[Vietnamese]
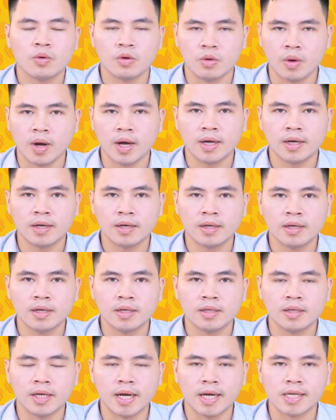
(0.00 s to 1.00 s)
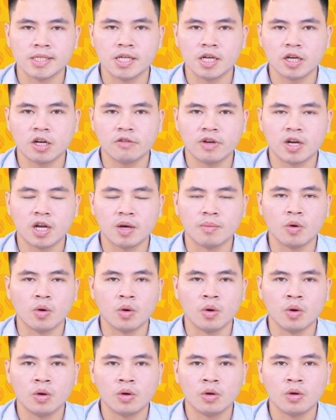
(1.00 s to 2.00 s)
đúng không thì đằng trước nó phải là
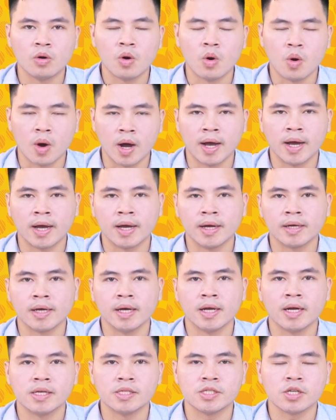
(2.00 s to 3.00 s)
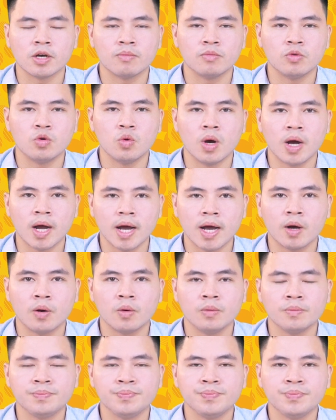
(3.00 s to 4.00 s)
bộ hòa nghĩa là trong lúa gạo
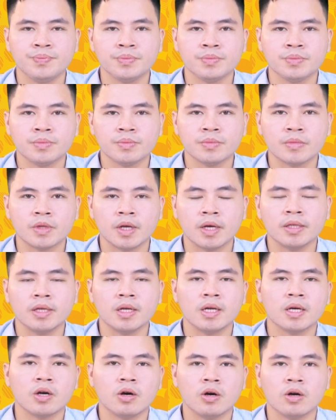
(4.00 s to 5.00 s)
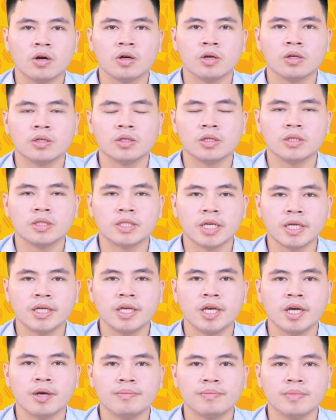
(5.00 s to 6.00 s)
đấy tức là có trách
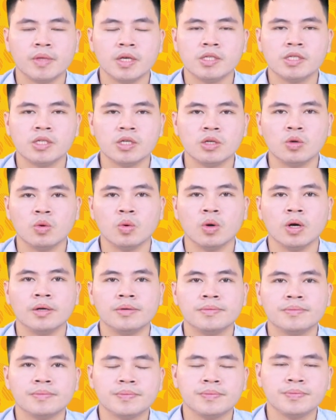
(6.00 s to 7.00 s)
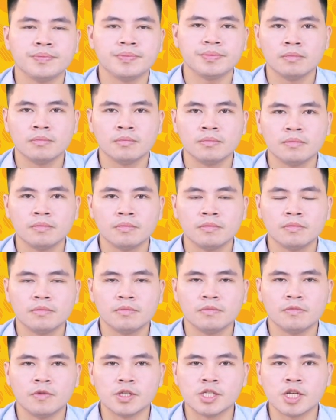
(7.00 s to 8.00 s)
nhiệm tích chữ lúa
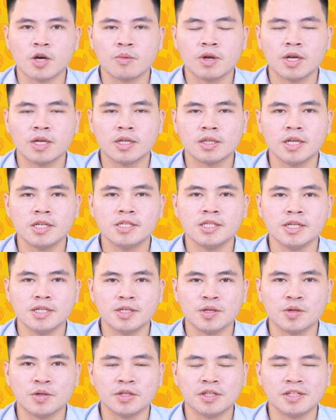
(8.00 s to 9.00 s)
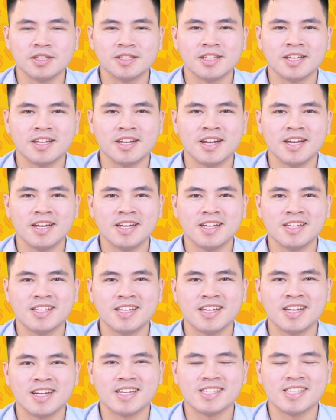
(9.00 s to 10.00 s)
vừa xong là tích chữ rồi thì đây
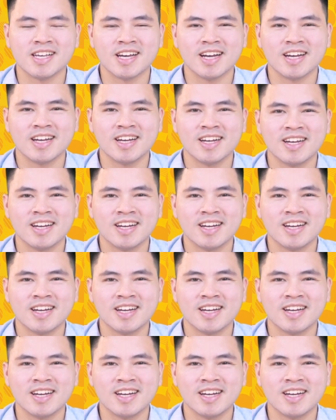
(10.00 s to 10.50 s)
thì là gì ạ